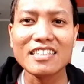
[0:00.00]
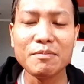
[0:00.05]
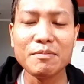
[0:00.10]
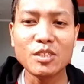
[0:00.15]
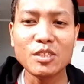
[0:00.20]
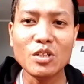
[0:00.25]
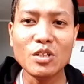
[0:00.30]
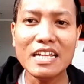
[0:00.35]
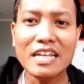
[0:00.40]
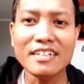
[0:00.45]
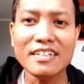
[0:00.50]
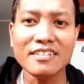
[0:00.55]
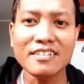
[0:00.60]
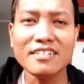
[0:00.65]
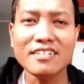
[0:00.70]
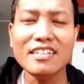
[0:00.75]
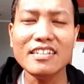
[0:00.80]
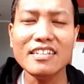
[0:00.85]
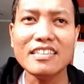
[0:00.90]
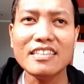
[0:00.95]
Kebetulan
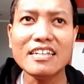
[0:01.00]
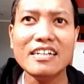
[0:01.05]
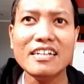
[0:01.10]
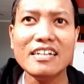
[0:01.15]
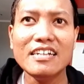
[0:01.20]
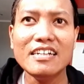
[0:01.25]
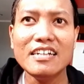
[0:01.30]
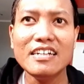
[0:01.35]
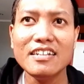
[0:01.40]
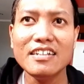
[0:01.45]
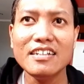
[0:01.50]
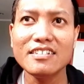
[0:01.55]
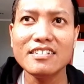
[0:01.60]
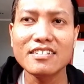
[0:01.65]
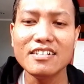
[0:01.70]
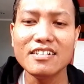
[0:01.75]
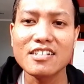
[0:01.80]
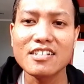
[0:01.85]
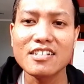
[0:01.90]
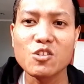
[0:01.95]
kita
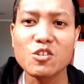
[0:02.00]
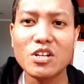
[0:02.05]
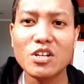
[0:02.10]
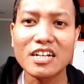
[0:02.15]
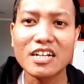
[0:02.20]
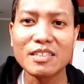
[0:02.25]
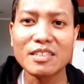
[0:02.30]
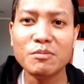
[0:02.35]
uh, sudah